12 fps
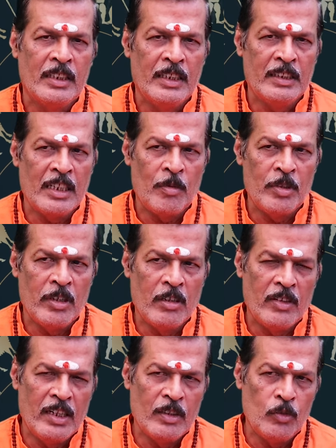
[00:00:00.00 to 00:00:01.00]
ఈ
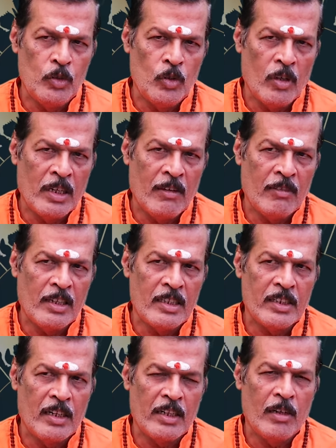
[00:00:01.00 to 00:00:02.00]
సమయంలో వాళ్ళకి ఉద్యోగ
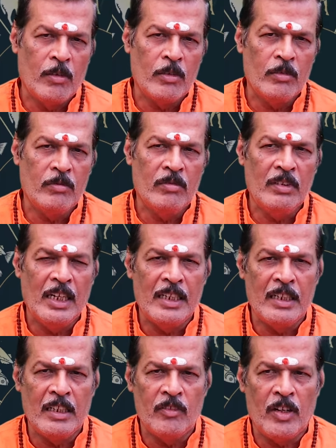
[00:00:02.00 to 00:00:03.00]
అవకాశాలు రావడం
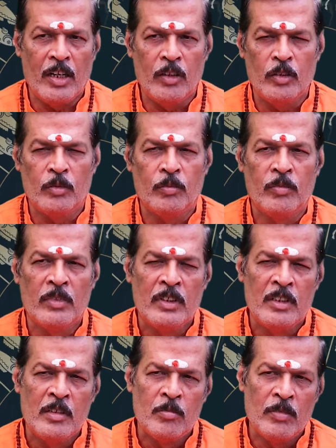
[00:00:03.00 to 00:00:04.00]
లేదంటే వాళ్ళు
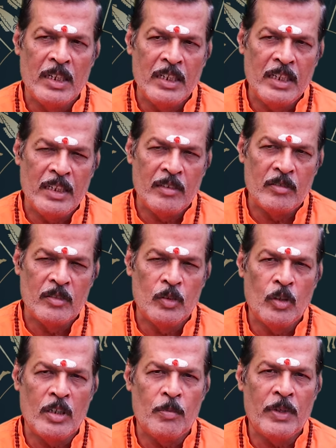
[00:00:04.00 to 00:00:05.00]
మరి
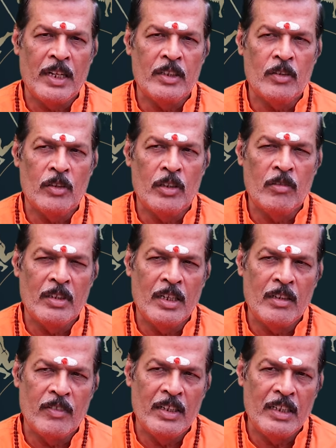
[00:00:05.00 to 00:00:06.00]
దూర ప్రాంతంలో
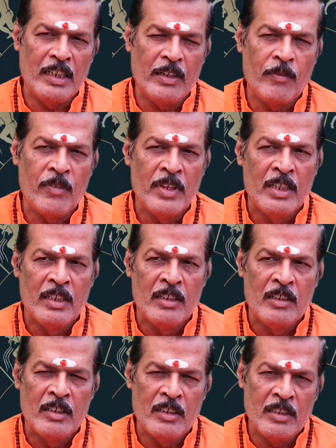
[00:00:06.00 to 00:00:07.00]
ఉన్నటువంటి
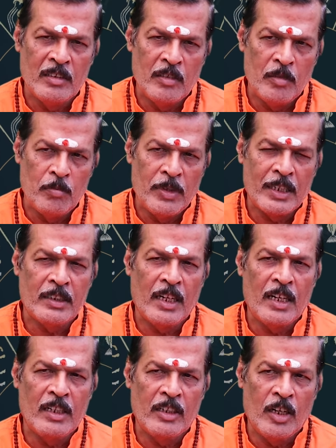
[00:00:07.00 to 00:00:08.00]
భర్త
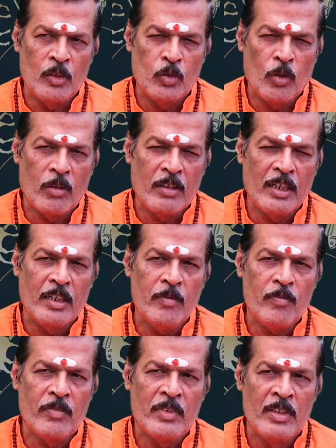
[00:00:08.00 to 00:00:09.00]
గారిని కలుసుకోవడం కానీ
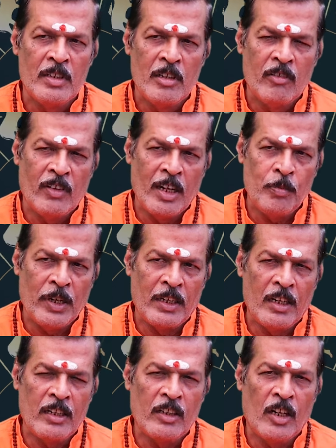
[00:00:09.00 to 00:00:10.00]
వాళ్ళ
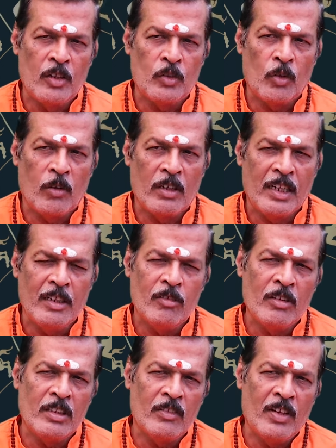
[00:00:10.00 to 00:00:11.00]
పిల్లల్ని కలుసుకోవడం కానీ
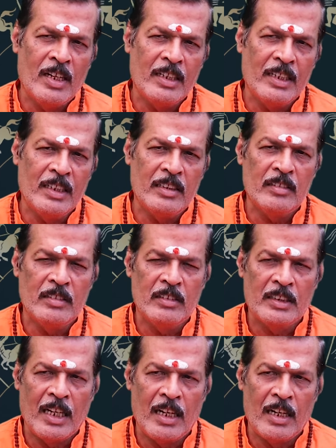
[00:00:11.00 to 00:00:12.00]
కొంత వాళ్ళకి
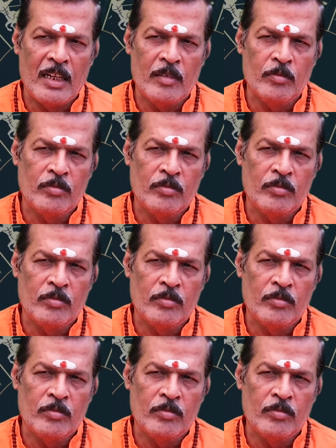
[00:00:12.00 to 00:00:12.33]
చాలా